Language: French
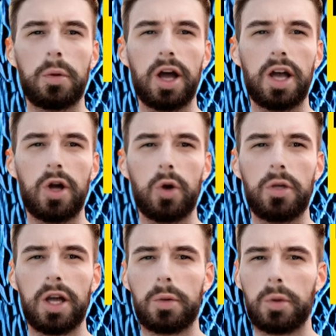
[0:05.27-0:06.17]
par cadran
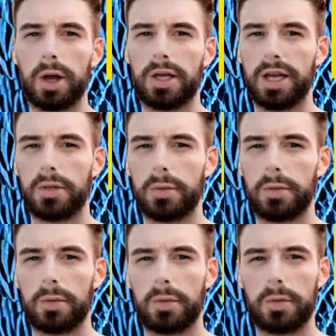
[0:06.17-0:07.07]
de l'abdomen.
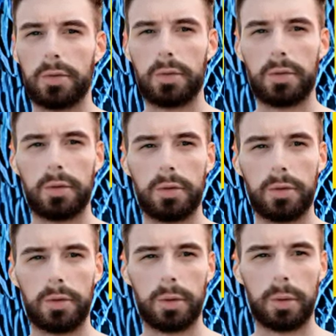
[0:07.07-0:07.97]

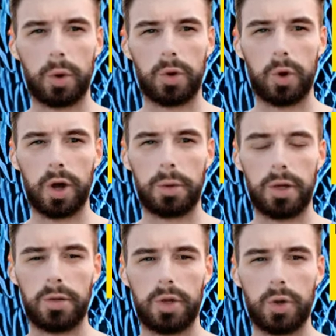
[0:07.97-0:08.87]
Bonjour et
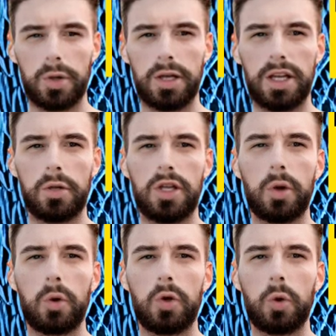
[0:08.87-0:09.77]
bienvenue dans cette
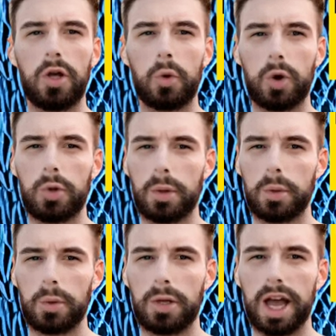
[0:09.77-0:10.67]
vidéo sur les douleurs
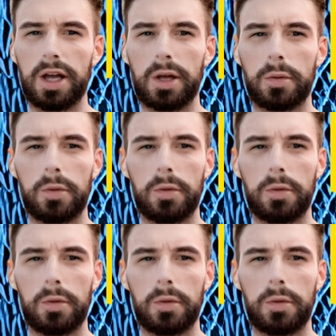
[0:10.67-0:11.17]
abdominales.